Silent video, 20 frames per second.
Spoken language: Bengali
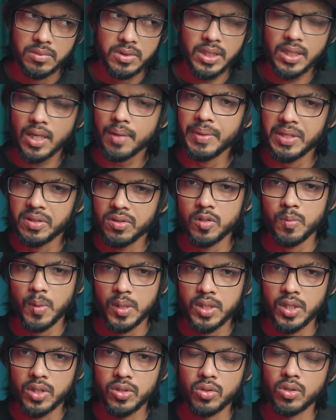যেটা মিড রেঞ্জ
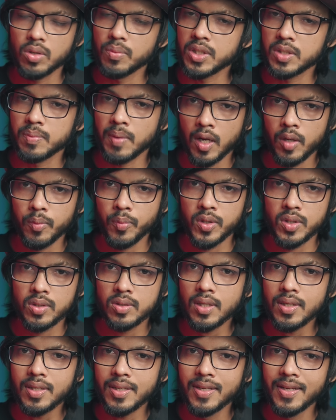বাজেটের জন্য বেশ ভালো
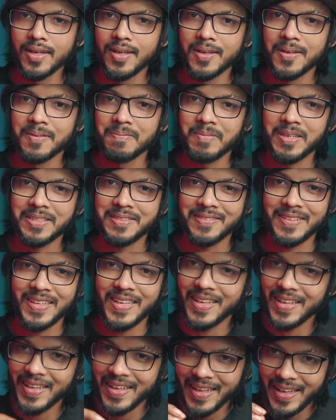প্রসেসর বাট
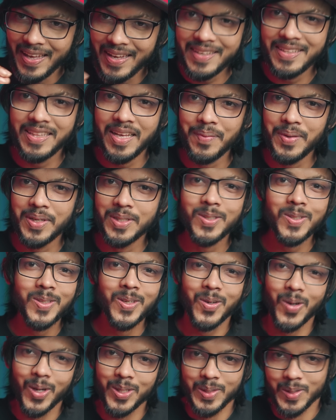এই দামের জন্য
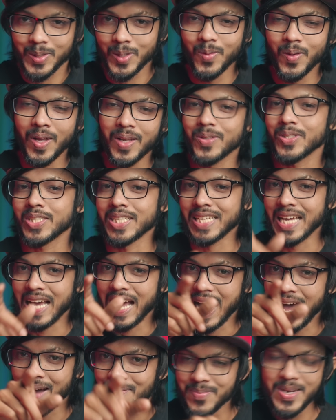কতটুকু ভালো সেটা
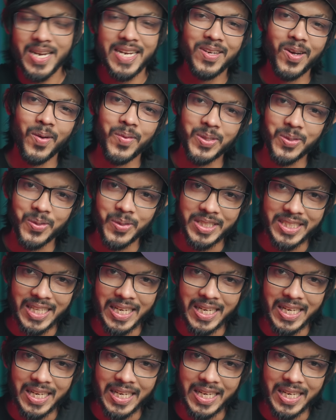আপনারাই কমেন্ট করে